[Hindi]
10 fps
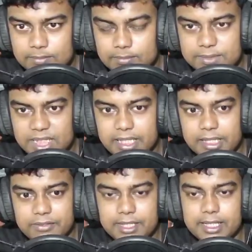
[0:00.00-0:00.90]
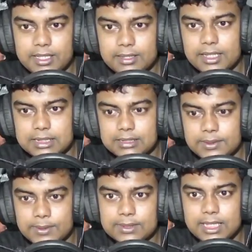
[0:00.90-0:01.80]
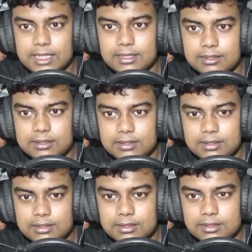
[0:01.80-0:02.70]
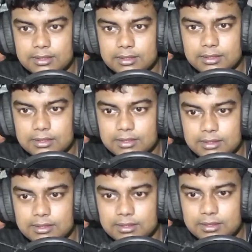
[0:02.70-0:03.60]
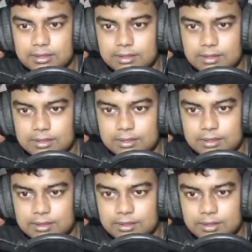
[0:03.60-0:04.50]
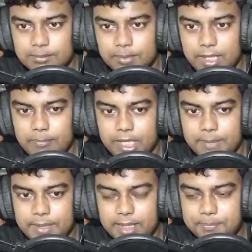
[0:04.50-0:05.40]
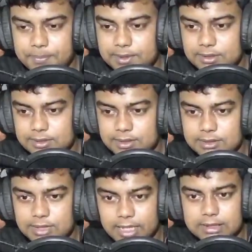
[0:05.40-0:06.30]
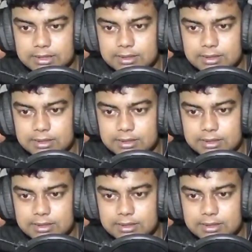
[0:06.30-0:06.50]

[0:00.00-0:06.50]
जेट एफ के है नाइस हो जाएगा पी पी पी पी पी पी नाइस